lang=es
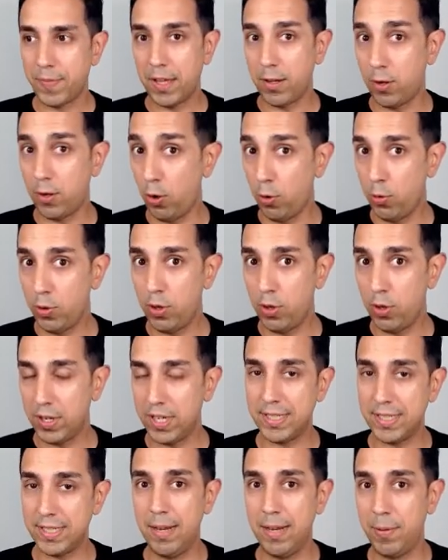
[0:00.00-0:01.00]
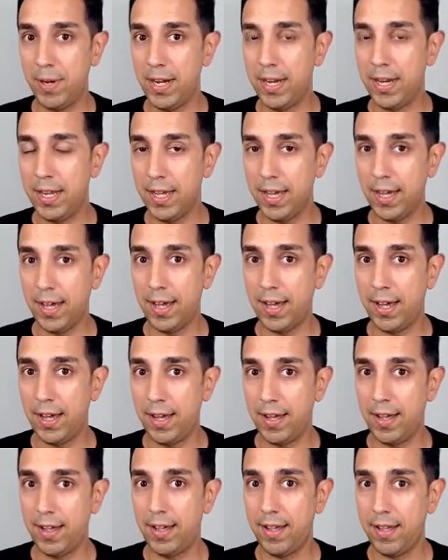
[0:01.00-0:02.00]
GoDoc es la
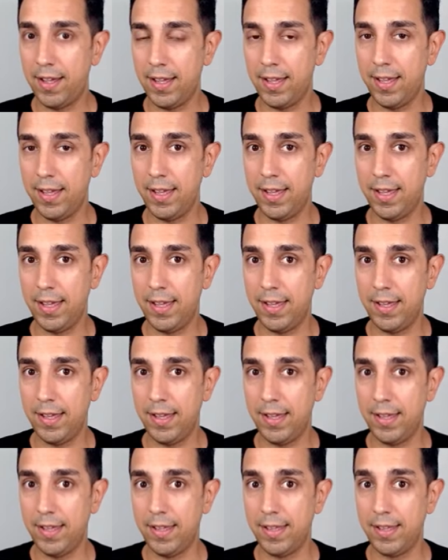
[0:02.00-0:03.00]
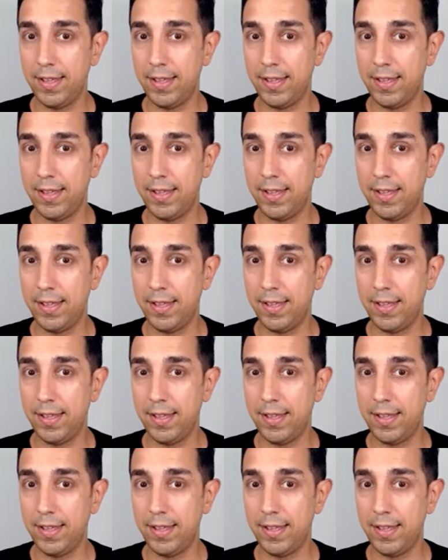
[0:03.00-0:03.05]
librería eh,